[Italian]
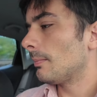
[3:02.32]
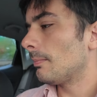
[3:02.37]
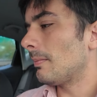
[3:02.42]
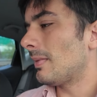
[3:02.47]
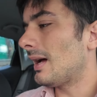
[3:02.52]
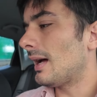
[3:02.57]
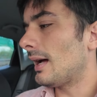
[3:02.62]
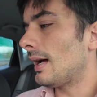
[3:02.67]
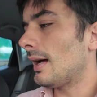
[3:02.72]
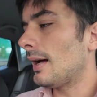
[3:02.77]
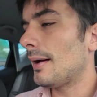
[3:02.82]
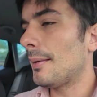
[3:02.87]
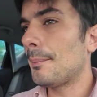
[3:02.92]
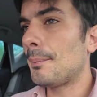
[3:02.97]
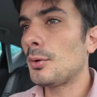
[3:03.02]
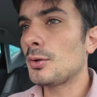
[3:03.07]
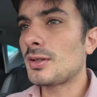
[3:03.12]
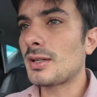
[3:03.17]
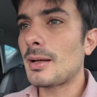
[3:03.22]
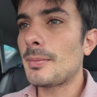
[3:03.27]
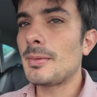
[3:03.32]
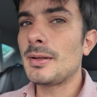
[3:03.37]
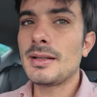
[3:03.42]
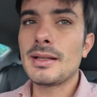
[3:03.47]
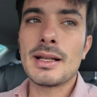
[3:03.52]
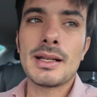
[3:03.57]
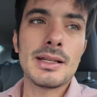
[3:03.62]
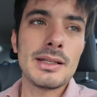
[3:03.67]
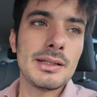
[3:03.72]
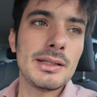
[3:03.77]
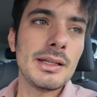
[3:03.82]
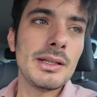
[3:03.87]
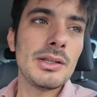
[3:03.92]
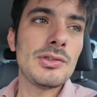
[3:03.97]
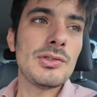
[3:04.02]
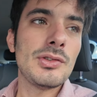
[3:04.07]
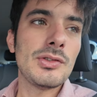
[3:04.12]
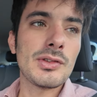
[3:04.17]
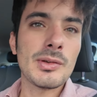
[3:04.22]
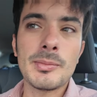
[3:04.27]
ma potrebbe andare
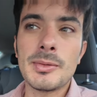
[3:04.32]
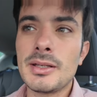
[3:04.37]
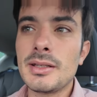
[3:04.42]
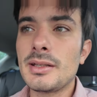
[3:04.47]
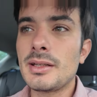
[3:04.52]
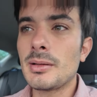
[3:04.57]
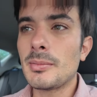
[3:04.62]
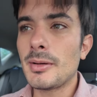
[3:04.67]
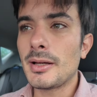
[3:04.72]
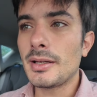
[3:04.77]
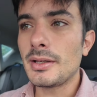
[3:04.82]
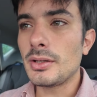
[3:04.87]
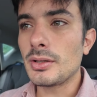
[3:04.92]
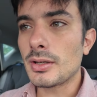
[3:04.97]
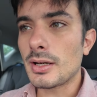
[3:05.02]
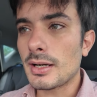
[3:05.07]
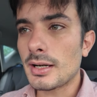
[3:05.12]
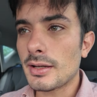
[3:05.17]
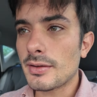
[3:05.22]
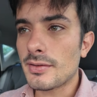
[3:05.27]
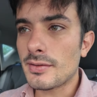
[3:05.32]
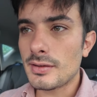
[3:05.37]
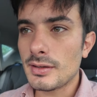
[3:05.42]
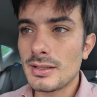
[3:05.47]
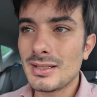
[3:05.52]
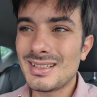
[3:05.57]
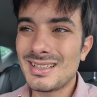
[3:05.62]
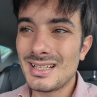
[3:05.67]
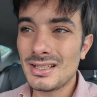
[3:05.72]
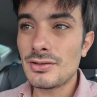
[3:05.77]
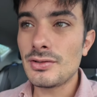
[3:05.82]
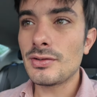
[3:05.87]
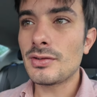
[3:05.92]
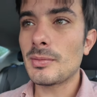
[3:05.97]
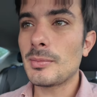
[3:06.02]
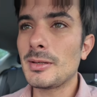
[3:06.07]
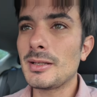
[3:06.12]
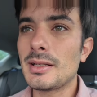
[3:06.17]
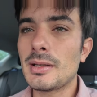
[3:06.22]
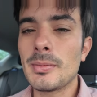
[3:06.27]
decisamente meglio ragazzi,
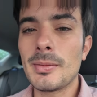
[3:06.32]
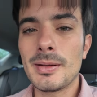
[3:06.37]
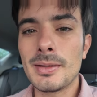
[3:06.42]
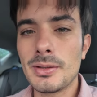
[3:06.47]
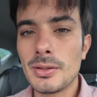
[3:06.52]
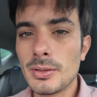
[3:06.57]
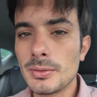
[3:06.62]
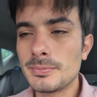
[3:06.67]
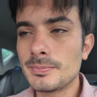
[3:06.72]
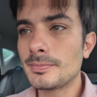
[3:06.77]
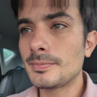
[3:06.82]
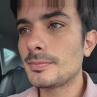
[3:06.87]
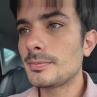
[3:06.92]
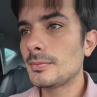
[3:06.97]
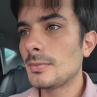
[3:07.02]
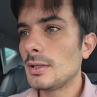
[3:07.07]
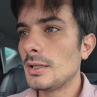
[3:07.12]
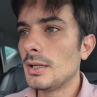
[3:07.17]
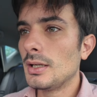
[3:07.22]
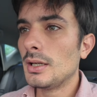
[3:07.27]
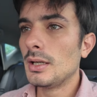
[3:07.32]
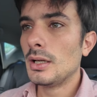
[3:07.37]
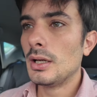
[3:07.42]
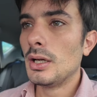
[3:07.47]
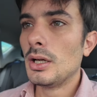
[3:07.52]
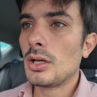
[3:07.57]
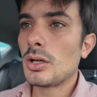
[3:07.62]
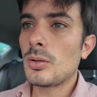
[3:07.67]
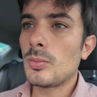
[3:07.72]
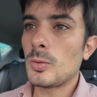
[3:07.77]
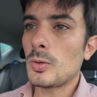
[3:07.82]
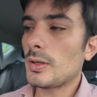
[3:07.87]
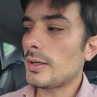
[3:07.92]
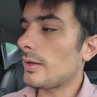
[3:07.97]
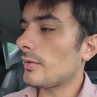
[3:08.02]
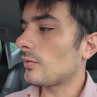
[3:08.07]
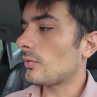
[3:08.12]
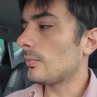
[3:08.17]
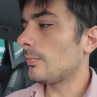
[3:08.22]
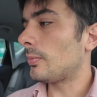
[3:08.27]
decisamente meglio. Comunque
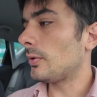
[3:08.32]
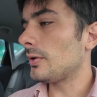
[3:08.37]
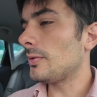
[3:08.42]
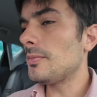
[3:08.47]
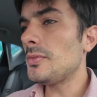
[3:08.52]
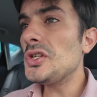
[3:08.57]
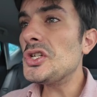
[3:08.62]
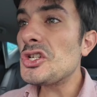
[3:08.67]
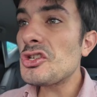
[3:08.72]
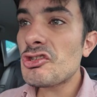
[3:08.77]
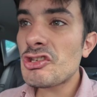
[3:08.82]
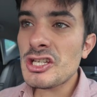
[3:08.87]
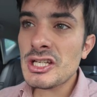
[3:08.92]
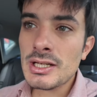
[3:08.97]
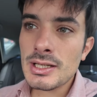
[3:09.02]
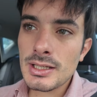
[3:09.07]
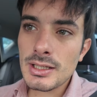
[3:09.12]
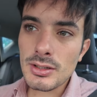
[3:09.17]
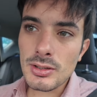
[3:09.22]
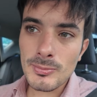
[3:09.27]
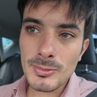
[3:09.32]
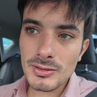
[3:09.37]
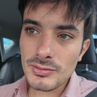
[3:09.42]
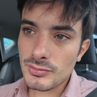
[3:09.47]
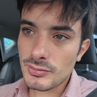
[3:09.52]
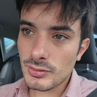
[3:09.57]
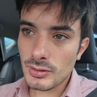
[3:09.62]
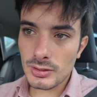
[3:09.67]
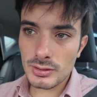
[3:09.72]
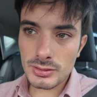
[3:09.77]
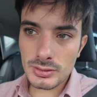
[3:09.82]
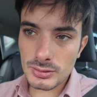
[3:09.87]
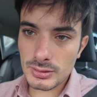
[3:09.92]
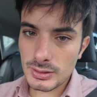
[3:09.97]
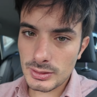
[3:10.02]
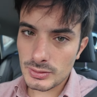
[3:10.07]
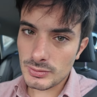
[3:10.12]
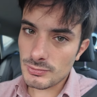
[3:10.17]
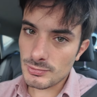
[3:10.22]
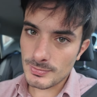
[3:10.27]
adesso un po' di music come al solito
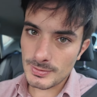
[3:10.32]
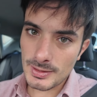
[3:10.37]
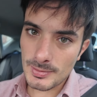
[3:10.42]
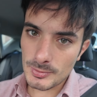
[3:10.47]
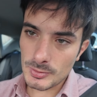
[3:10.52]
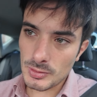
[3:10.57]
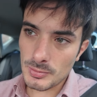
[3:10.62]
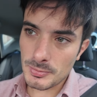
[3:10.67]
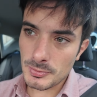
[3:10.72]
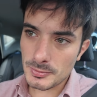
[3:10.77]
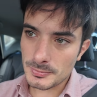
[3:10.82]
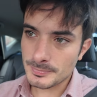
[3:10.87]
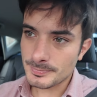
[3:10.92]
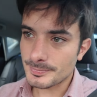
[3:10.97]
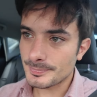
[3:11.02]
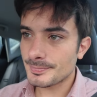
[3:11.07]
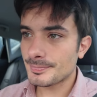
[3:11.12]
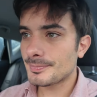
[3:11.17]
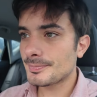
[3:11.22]
e noi ci vediamo dopo.